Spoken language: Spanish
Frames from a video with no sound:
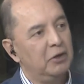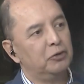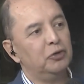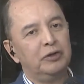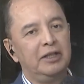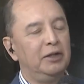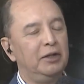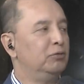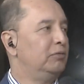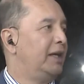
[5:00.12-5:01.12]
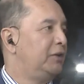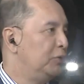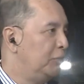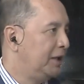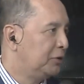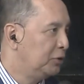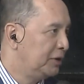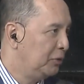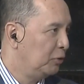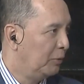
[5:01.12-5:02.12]
Diego, todo tiene una historia,
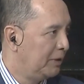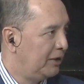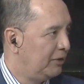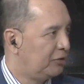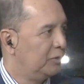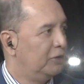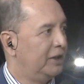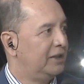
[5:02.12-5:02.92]
todo tiene un comienzo.